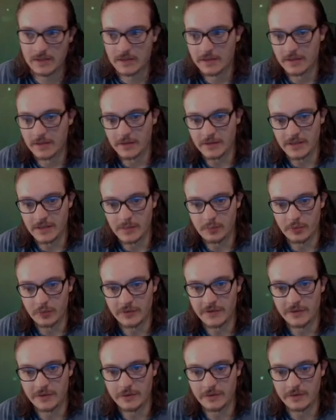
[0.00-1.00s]
On est là pour
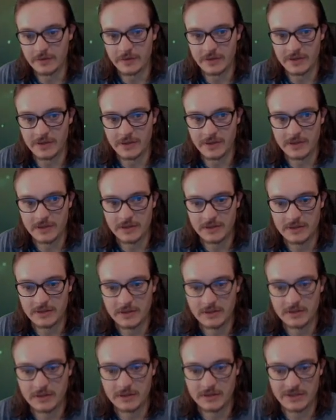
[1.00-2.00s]
discuter.
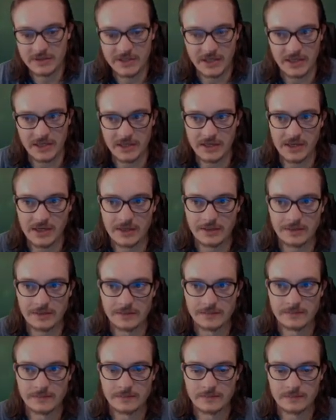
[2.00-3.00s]
Je dirais là.
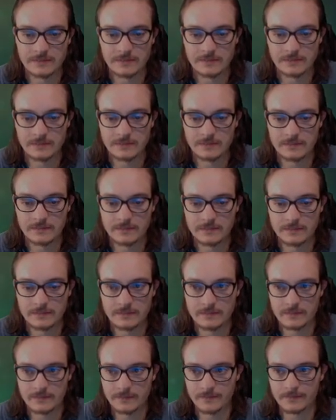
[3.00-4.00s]

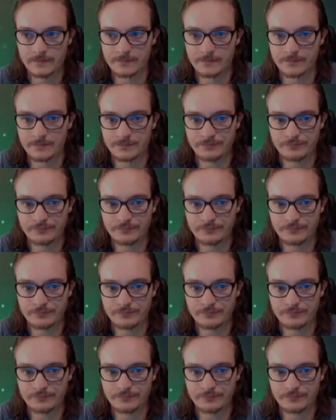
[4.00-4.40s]
Hein. Hmm.